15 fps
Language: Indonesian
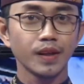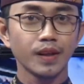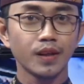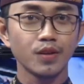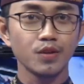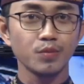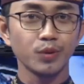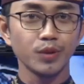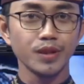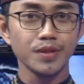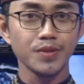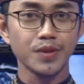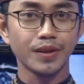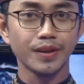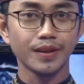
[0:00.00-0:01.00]
Arus
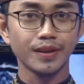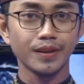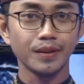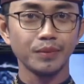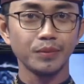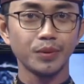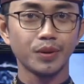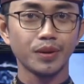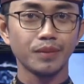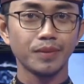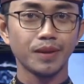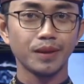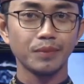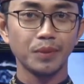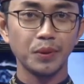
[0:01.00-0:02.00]
mudik serangkaian libur
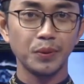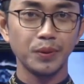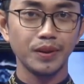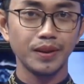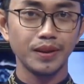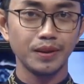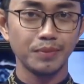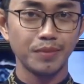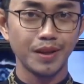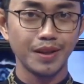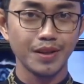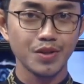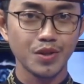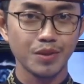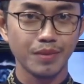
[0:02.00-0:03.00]
lebaran minggu ini
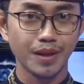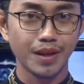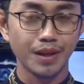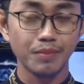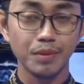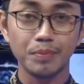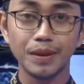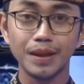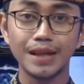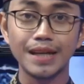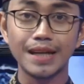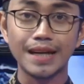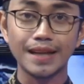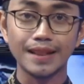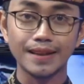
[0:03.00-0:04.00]
diprediksi mengalami
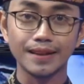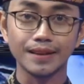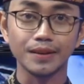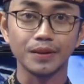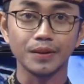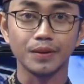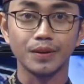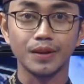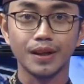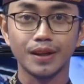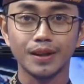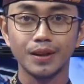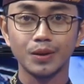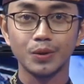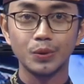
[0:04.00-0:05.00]
peningkatan. Oleh
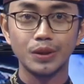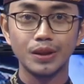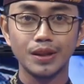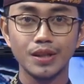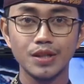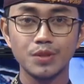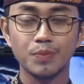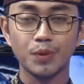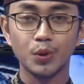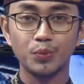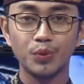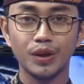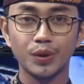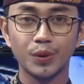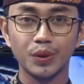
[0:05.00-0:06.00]
karena itu, Dinas
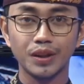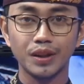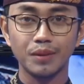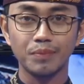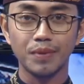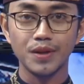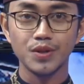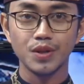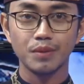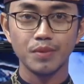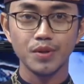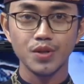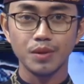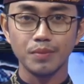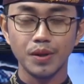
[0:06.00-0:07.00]
Perhubungan Kota Denpasar
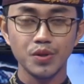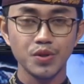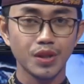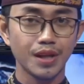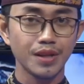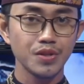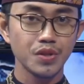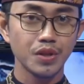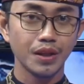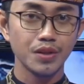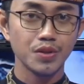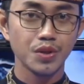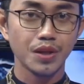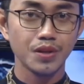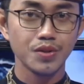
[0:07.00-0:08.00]
bersama
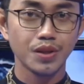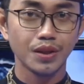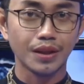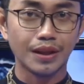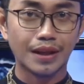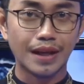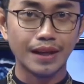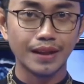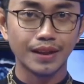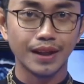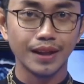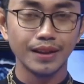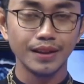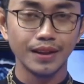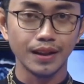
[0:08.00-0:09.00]
instansi-instansi terkait
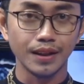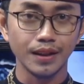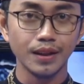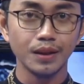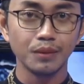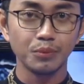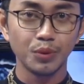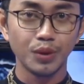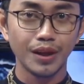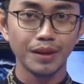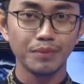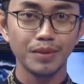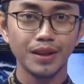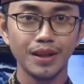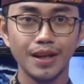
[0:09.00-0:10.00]
lainnya
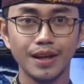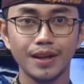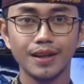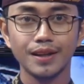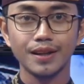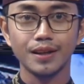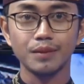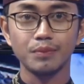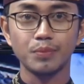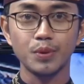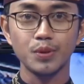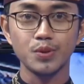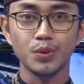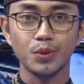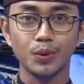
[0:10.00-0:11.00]
mulai menyiagakan
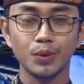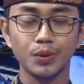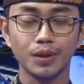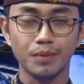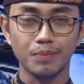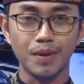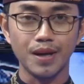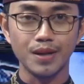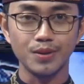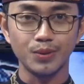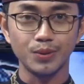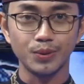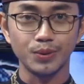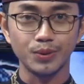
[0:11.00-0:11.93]
posko terpadu.